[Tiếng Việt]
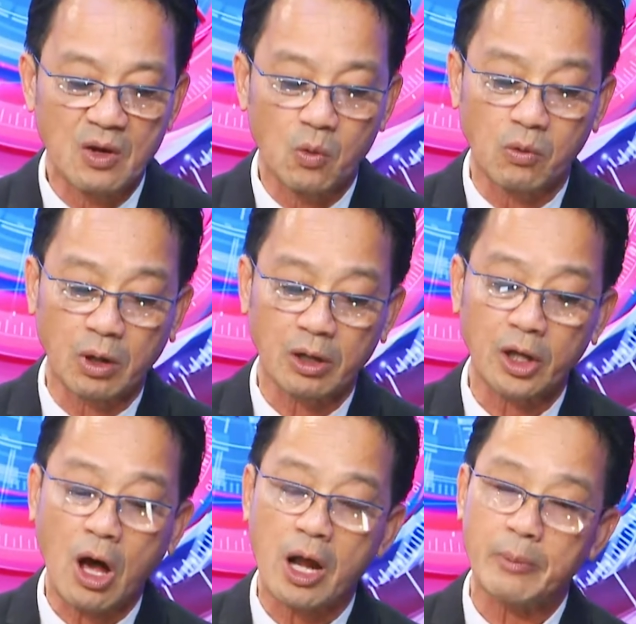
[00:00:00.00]
World
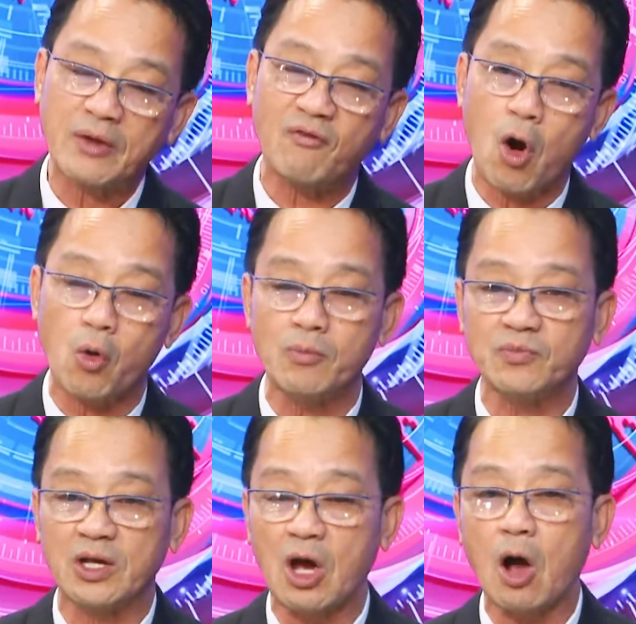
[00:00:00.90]
Economic Forum
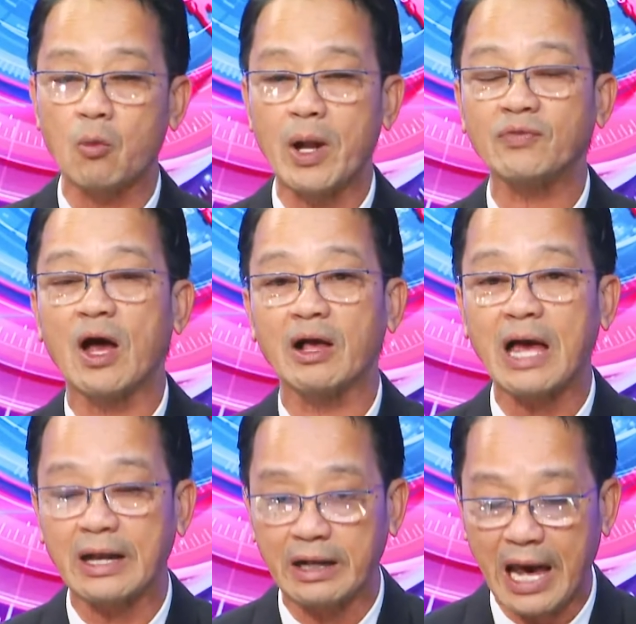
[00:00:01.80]
thì họ cũng đã từng
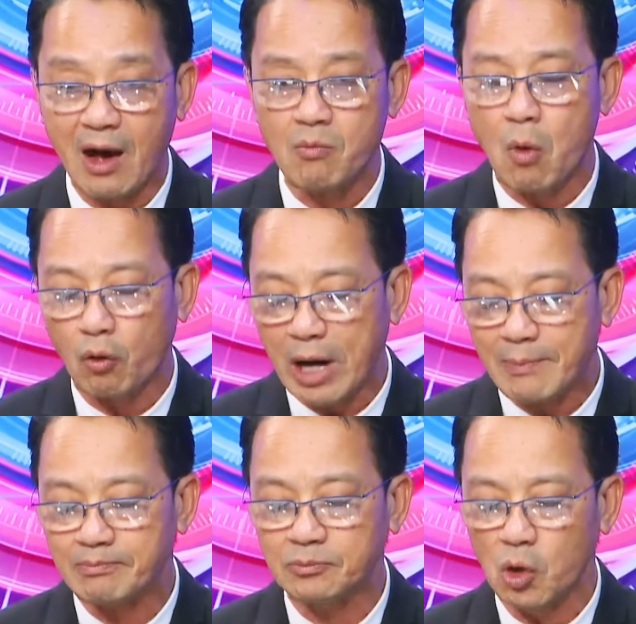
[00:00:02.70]
cảnh cáo một
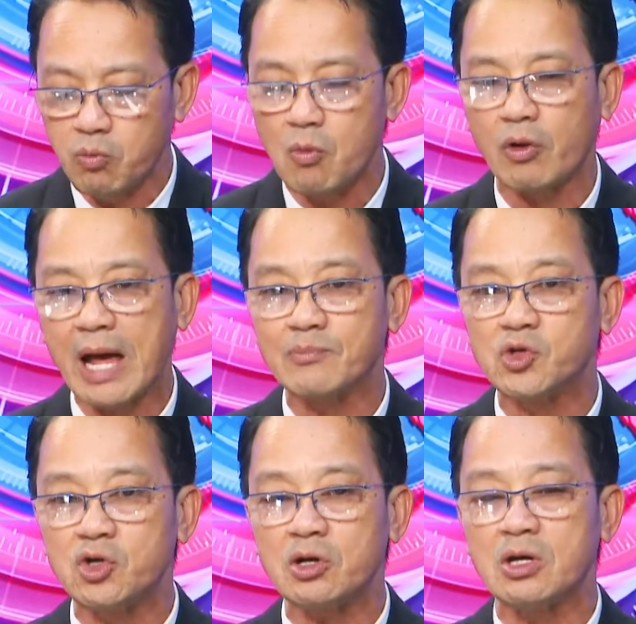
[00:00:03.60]
năm, đúng một năm
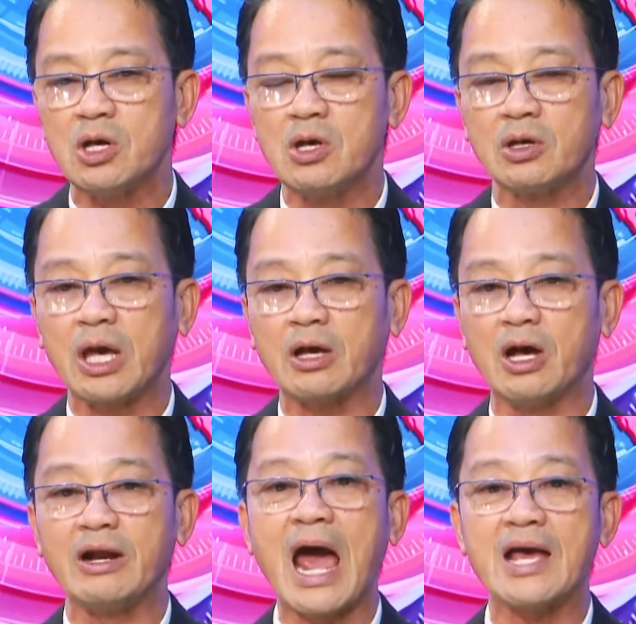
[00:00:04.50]
trước cái
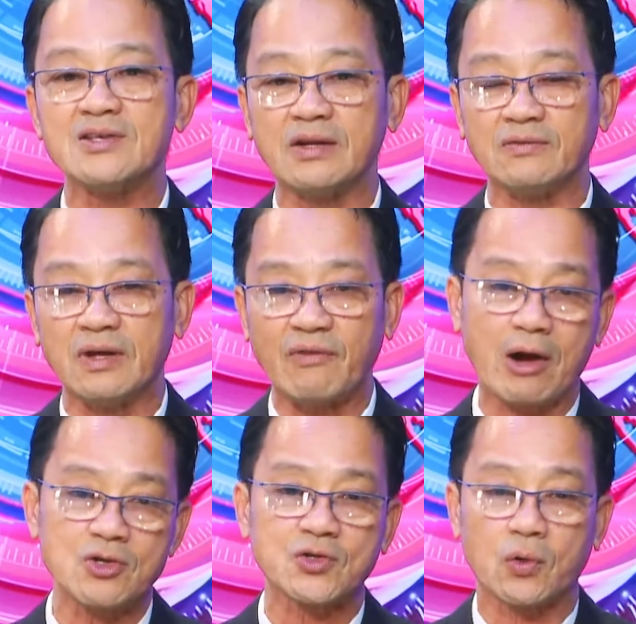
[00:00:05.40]
cơn đại dịch
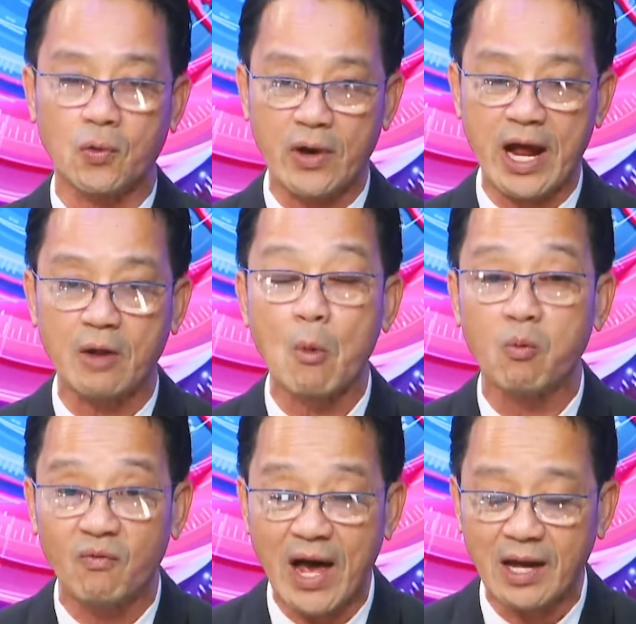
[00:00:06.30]
virus corona nó
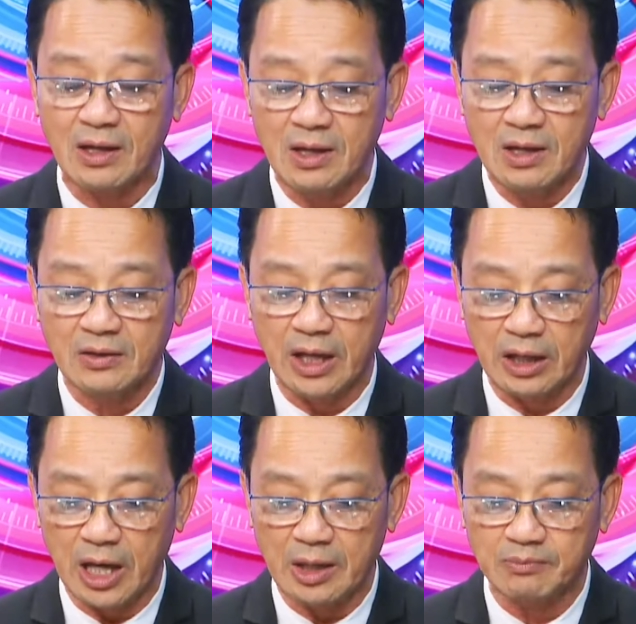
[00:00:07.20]
bùng phát
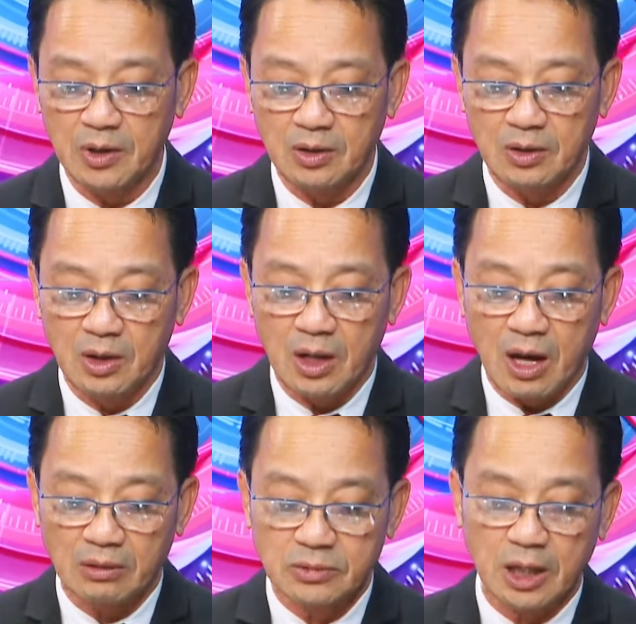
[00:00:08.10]
thì
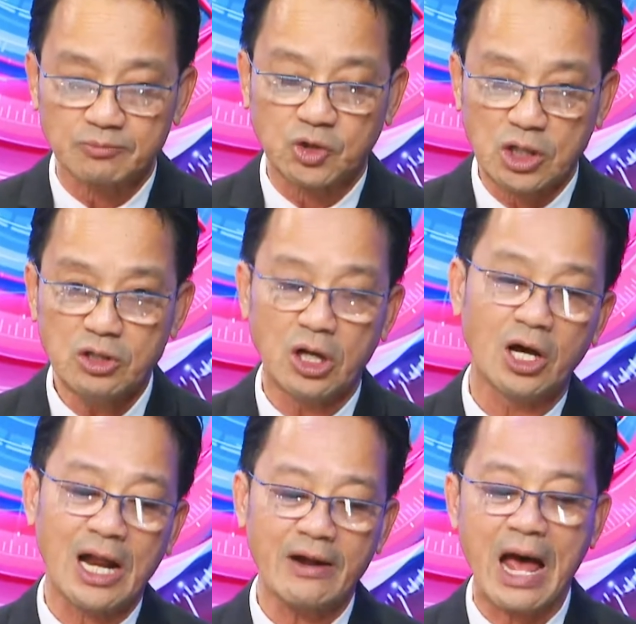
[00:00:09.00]
chính những
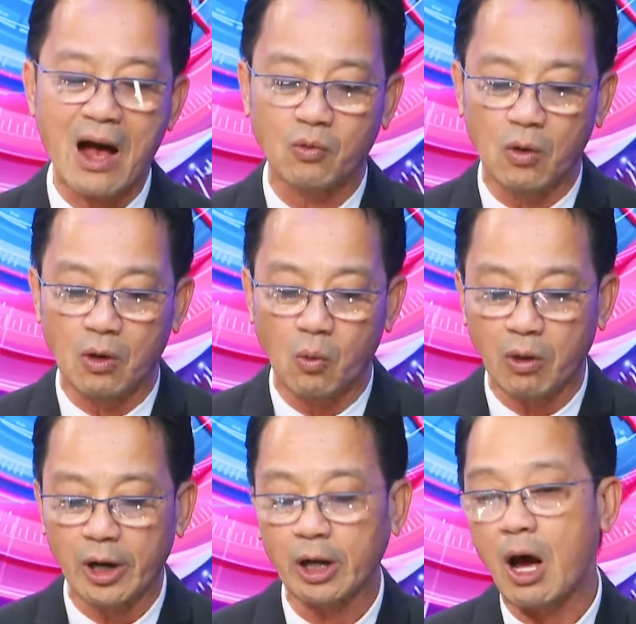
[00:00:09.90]
người lãnh đạo của
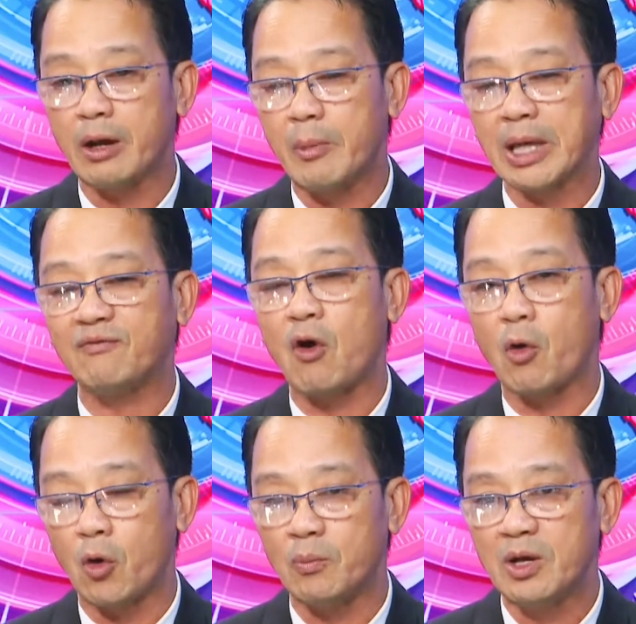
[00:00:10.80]
World Economic
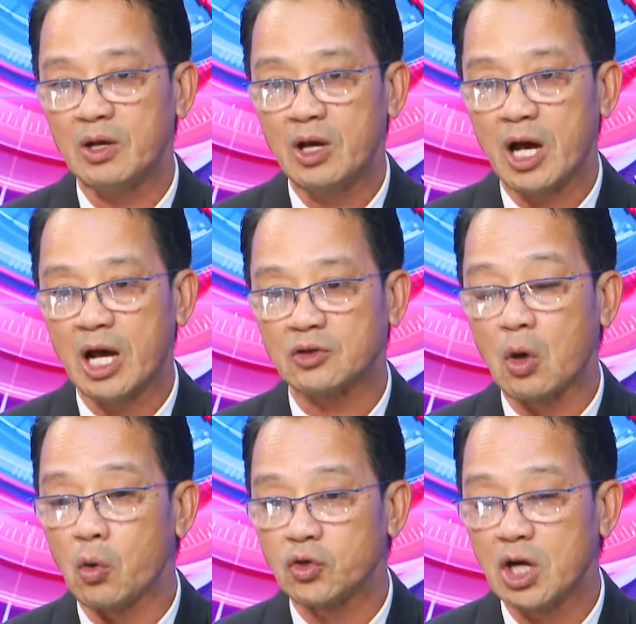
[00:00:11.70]
Forum uh,
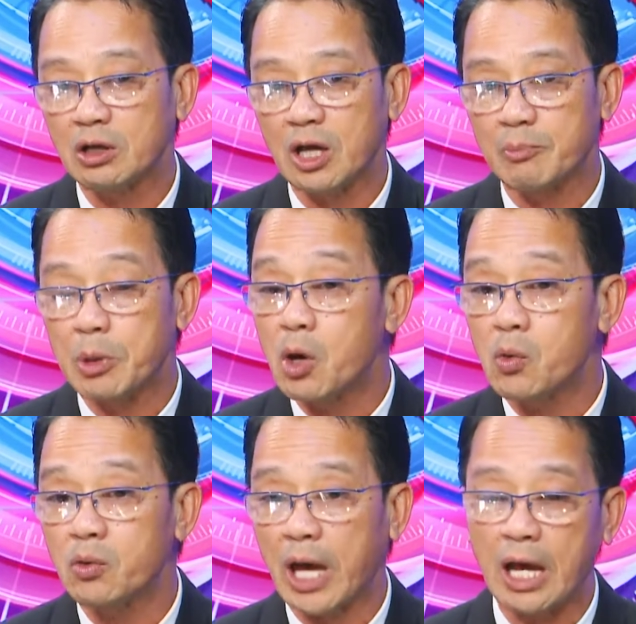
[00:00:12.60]
tổ chức uh,
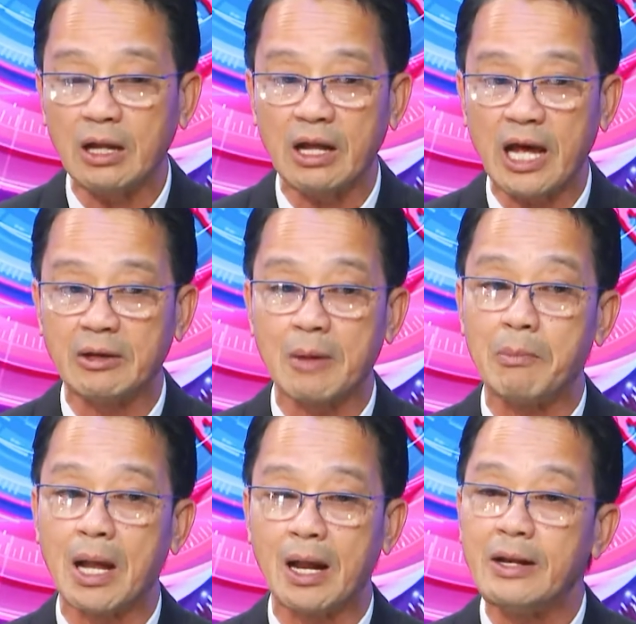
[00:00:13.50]
Bill Gates and uh,
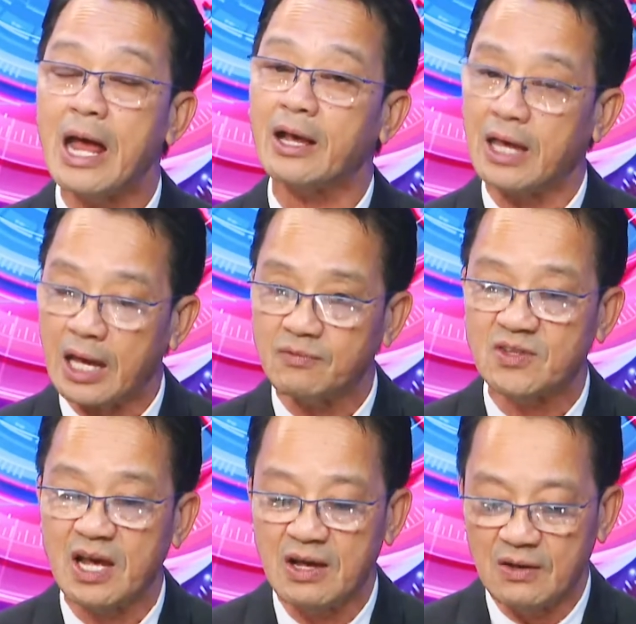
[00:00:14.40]
Melinda
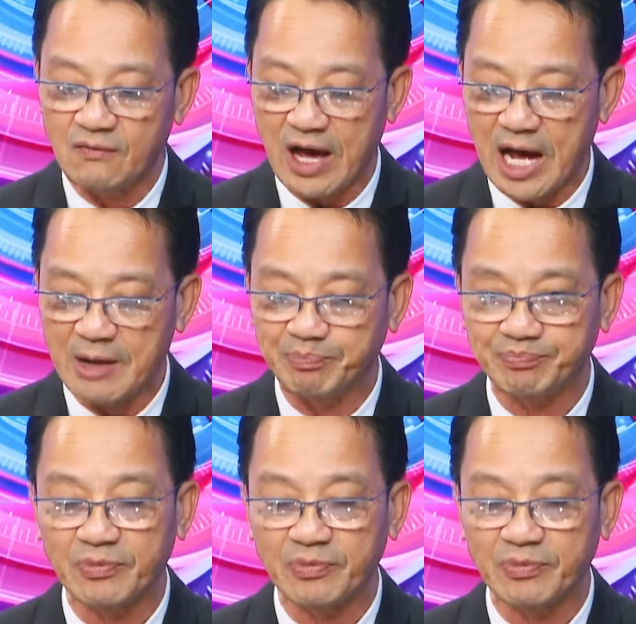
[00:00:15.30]
Gates và